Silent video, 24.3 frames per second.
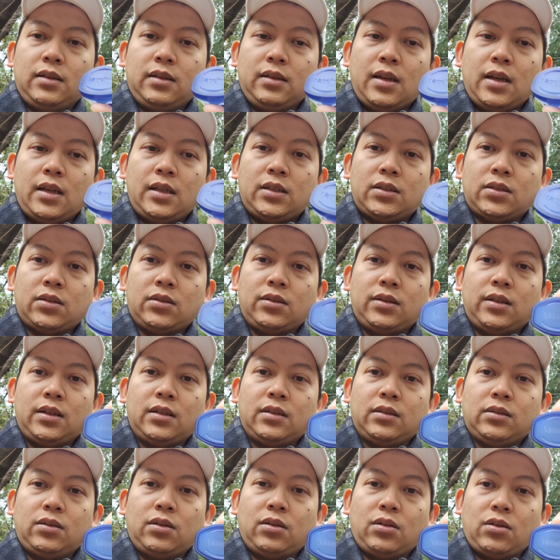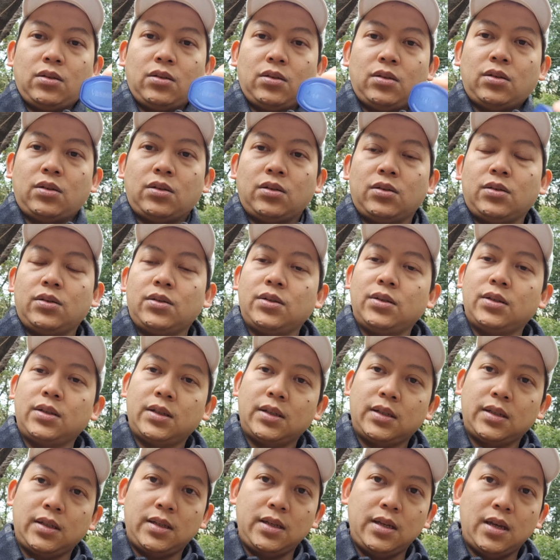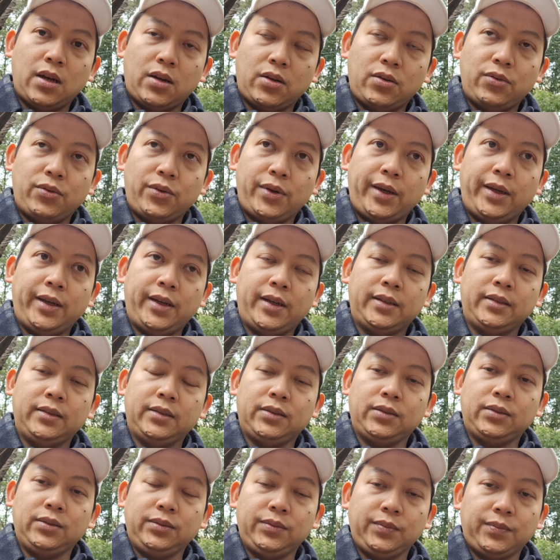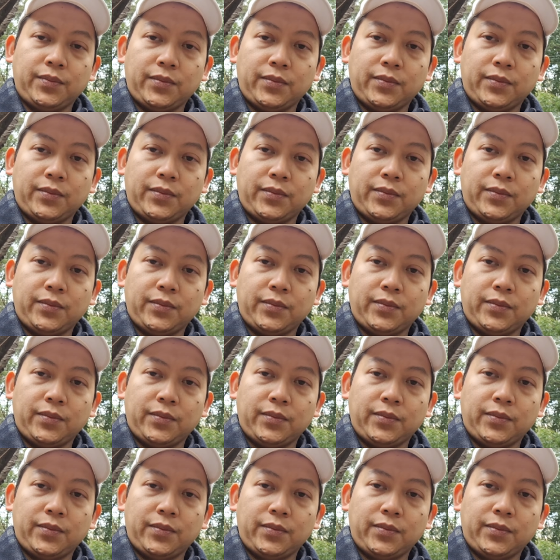Daiso ya toko ya kuengan tuh